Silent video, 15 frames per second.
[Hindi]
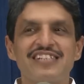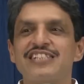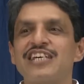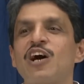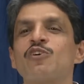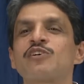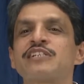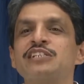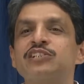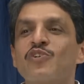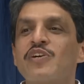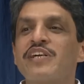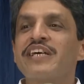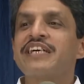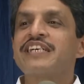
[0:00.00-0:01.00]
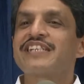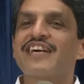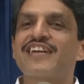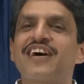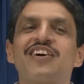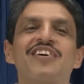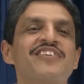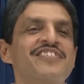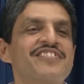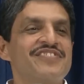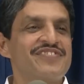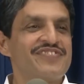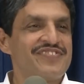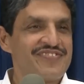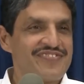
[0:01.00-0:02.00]
जाओ उसकी चोटी खींच कर आओ
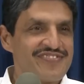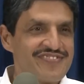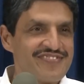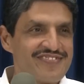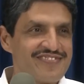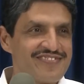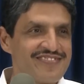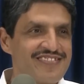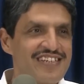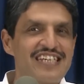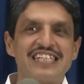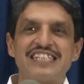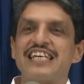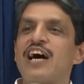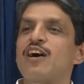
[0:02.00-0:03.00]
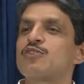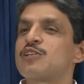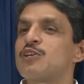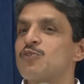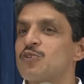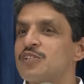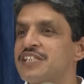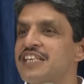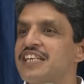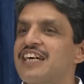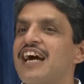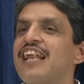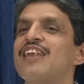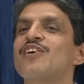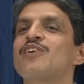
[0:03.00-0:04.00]
जाओ उसकी कुर्सी
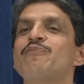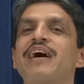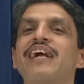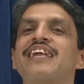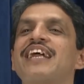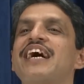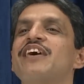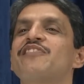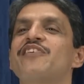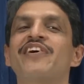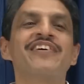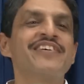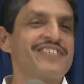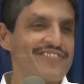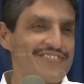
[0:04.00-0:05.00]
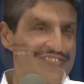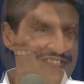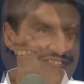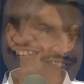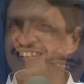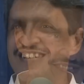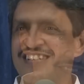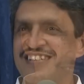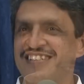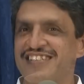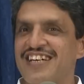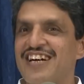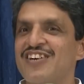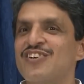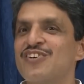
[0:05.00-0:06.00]
निकाल लो बैठ रहा है वो
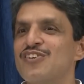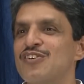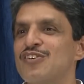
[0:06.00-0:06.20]
जाओ